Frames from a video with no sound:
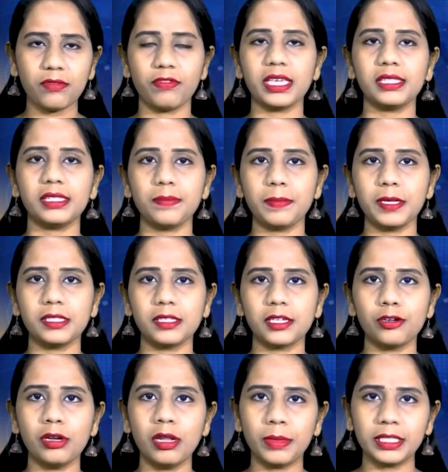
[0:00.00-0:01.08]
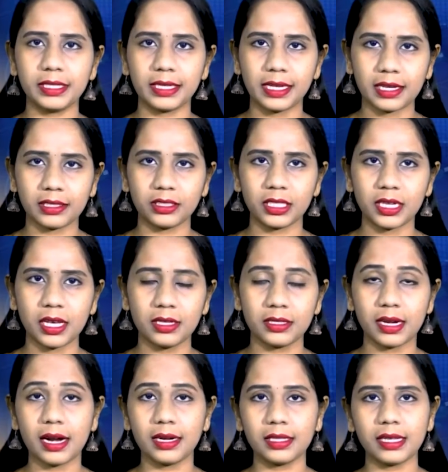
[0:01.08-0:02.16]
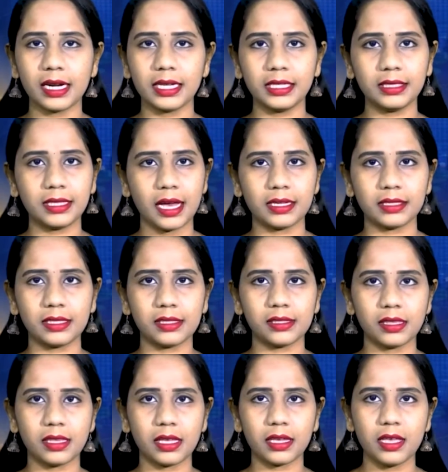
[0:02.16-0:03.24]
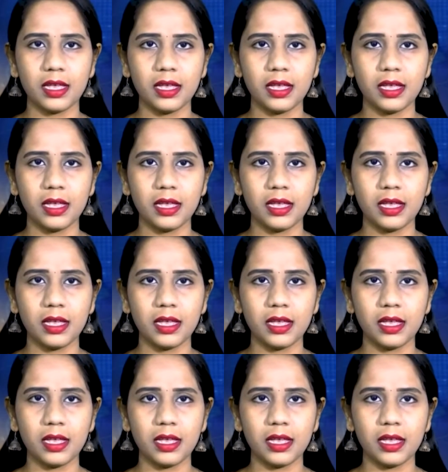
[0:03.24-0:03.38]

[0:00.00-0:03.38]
వైసీపీ శ్రేణుల మధ్య ఘర్షణ రాళ్ల దాడికి దారితీసింది